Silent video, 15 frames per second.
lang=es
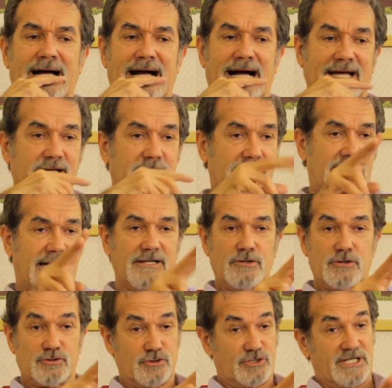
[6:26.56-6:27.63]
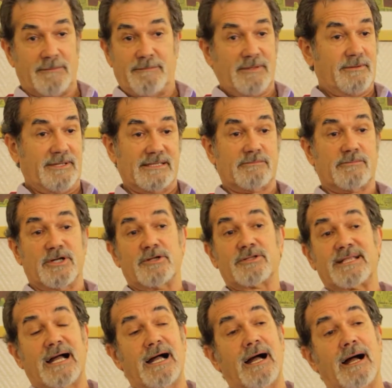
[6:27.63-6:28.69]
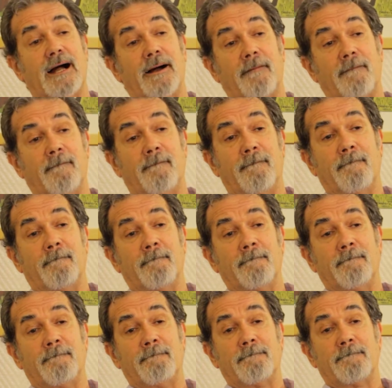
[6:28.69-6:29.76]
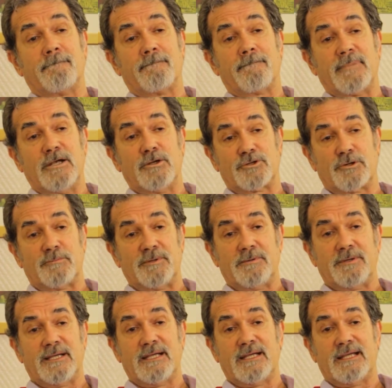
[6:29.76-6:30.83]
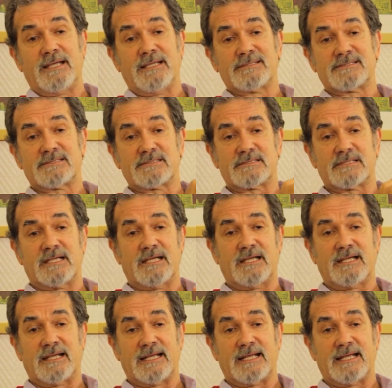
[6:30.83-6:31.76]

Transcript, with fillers: Hay, hay, dos o tres pibes. Bueno, está. Mm, el otro pibe es eh,